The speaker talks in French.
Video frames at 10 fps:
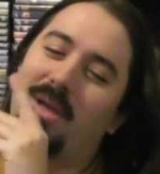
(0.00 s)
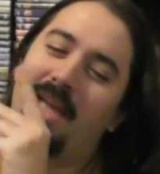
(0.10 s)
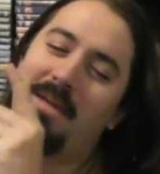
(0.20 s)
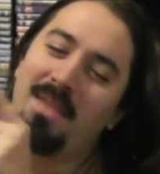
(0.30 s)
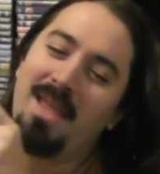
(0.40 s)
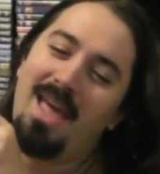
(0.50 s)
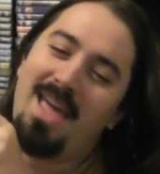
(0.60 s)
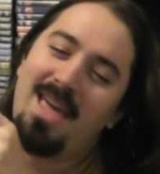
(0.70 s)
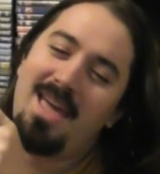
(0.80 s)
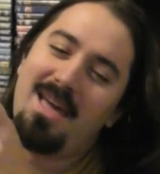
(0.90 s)
Et
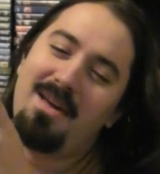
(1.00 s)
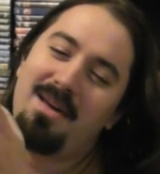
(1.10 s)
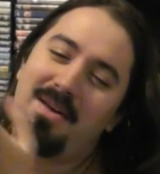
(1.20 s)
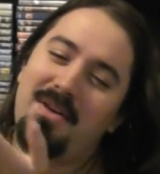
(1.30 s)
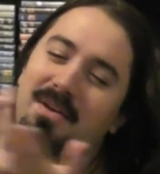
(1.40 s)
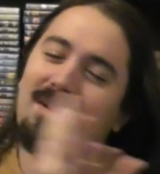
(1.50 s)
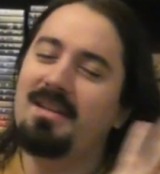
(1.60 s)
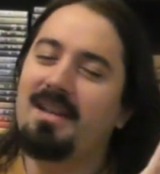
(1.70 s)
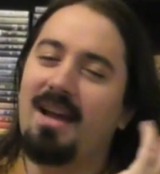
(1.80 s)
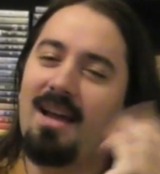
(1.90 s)
il euh,
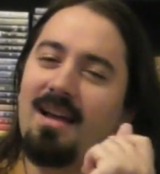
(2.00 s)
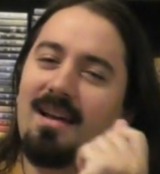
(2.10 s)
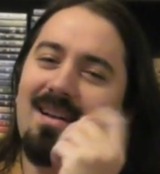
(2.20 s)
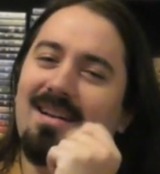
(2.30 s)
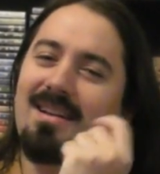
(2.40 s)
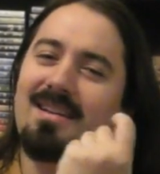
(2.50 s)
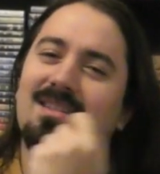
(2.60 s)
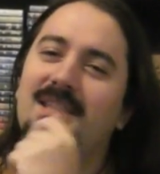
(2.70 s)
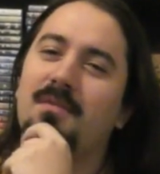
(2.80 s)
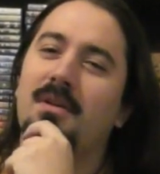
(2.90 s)
y a euh,
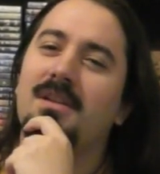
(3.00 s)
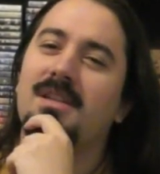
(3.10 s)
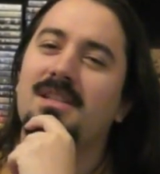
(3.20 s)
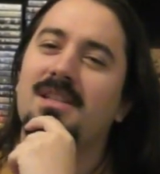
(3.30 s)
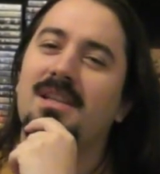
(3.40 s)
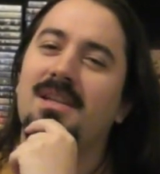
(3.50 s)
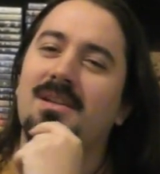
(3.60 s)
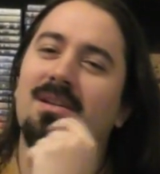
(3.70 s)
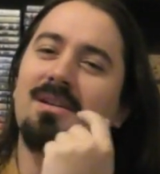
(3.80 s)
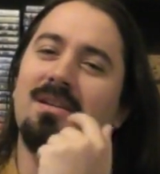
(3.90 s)
Steven qui se
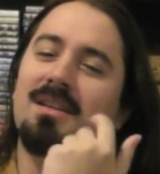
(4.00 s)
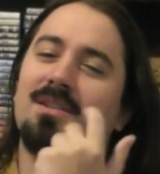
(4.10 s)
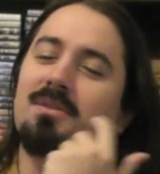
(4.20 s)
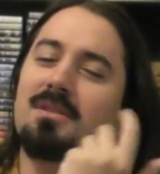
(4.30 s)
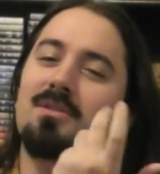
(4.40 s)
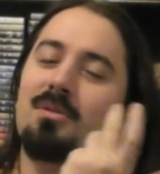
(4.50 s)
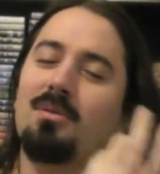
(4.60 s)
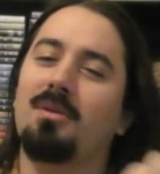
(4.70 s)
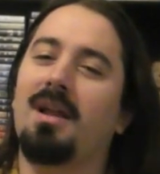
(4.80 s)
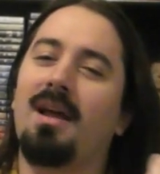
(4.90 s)
dit euh, qu'est-ce que c'est que ce
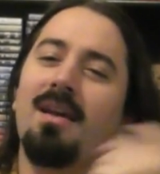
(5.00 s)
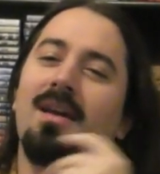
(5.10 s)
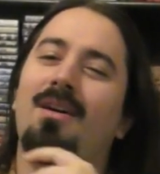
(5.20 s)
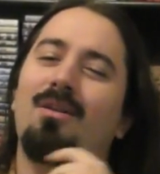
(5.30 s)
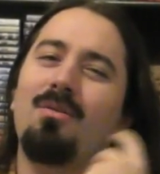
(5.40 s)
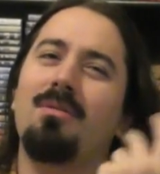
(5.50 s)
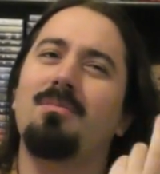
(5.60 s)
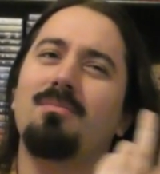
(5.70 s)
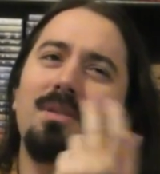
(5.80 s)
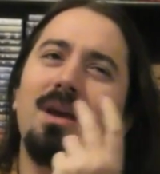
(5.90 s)
truc-là En gros,
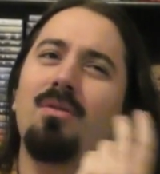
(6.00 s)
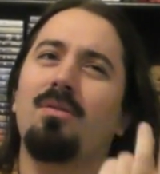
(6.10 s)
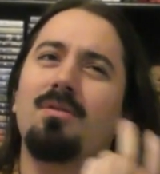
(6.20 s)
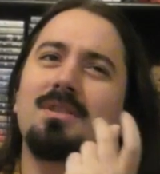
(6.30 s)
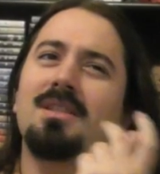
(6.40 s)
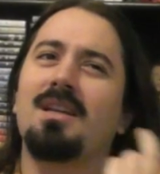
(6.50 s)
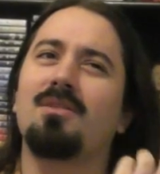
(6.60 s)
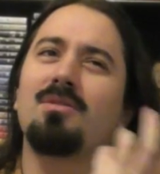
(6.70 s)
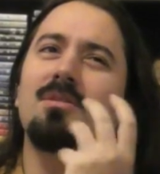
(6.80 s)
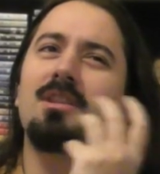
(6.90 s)
une pierre hurleuse, c'est
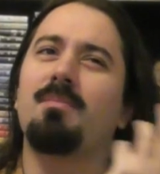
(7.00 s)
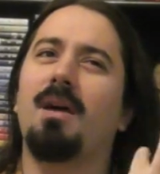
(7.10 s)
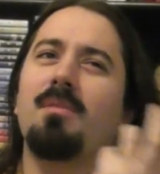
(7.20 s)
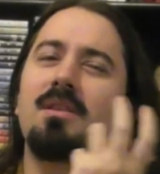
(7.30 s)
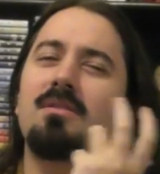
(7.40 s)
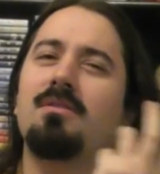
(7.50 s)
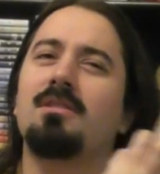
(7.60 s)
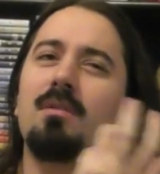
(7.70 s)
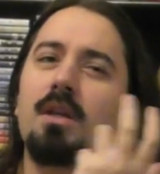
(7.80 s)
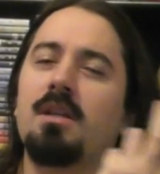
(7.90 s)
un truc qui permet de
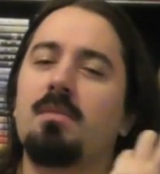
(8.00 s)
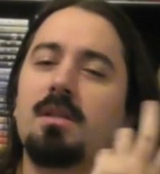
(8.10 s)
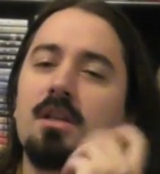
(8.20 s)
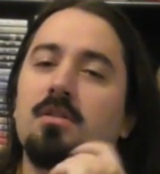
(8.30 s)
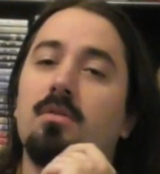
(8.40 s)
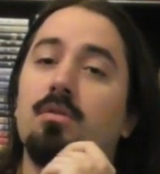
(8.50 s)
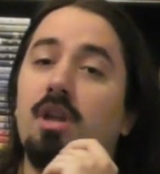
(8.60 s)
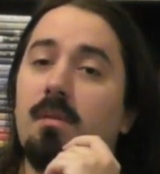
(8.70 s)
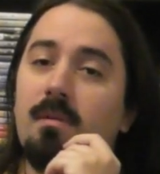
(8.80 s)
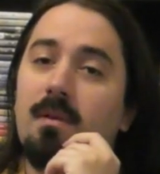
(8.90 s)
s'envoyer des messages entre
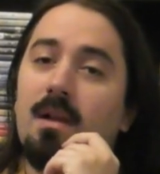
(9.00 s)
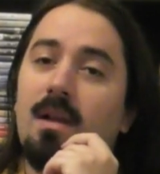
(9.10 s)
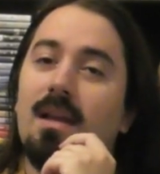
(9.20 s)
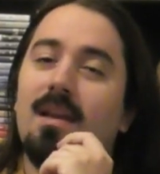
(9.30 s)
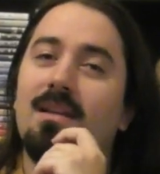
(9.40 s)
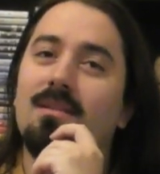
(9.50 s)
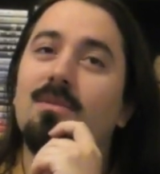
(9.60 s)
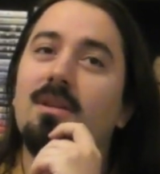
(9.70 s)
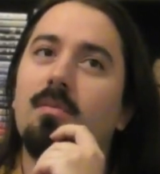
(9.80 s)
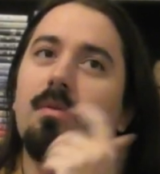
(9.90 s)
gemmes. Et étant
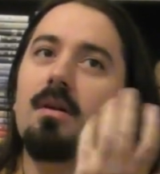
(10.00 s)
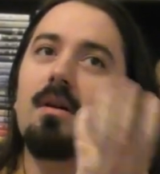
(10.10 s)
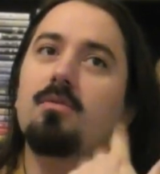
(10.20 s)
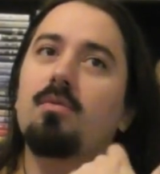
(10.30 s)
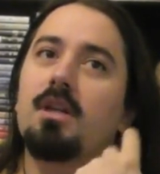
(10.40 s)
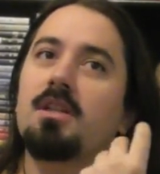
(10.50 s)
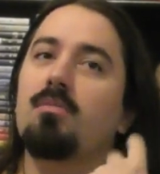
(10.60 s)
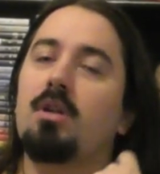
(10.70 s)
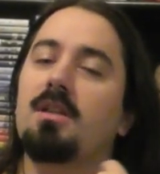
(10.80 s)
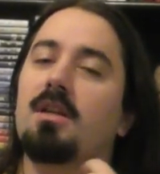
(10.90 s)
donné que bon, toutes les
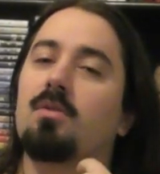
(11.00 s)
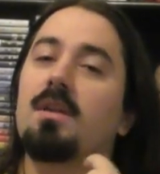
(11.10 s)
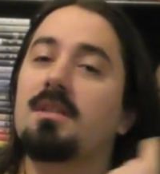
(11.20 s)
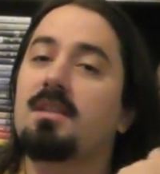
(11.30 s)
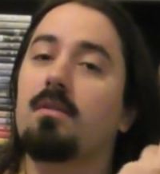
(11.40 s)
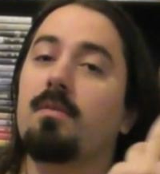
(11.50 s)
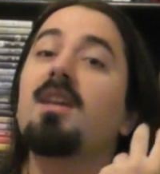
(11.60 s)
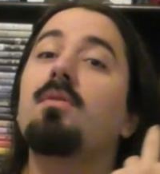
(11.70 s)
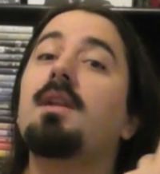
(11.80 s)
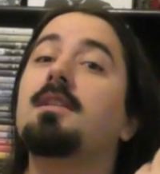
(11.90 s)
gemmes de la Terre sont là, c'est que ça doit
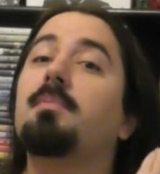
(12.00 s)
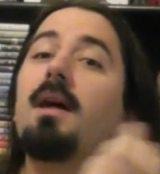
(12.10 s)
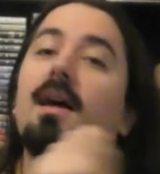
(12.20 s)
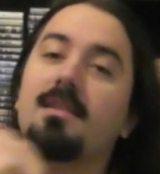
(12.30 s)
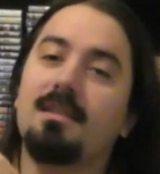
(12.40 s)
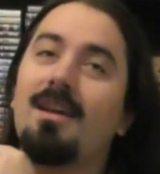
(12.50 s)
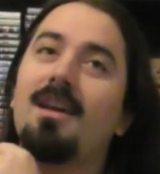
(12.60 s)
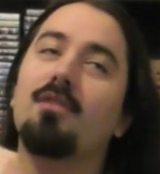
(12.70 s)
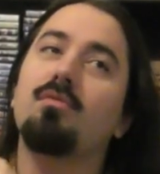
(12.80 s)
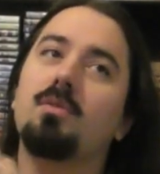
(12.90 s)
venir de l'espace.
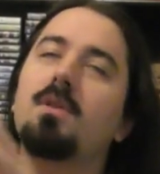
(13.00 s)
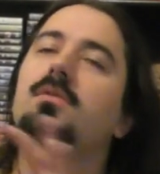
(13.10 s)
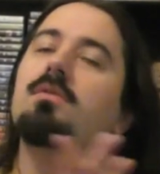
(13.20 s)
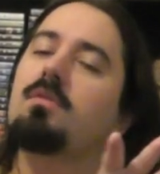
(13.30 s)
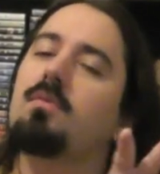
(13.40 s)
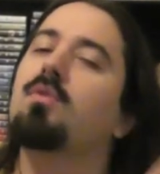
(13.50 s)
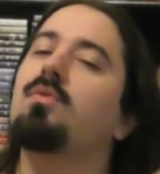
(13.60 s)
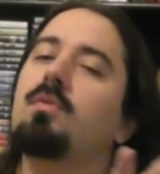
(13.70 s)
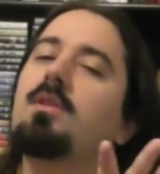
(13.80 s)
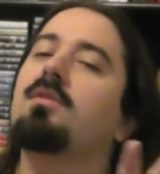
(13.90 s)
Et tout de suite, tu vois
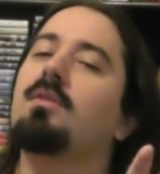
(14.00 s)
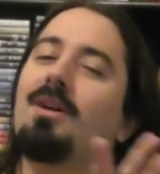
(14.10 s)
tout de suite